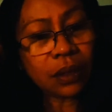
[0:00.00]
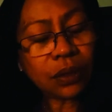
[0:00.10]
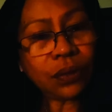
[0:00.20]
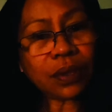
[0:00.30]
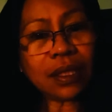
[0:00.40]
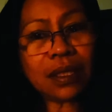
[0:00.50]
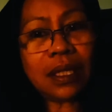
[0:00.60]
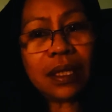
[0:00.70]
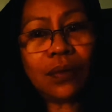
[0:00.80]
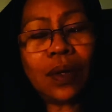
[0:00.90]
Yung
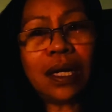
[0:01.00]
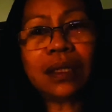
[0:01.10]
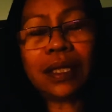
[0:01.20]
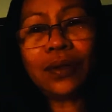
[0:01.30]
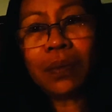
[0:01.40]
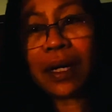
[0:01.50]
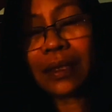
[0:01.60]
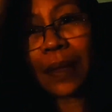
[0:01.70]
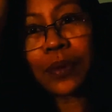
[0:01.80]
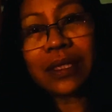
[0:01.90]
hindi, walang ano ba. Tapos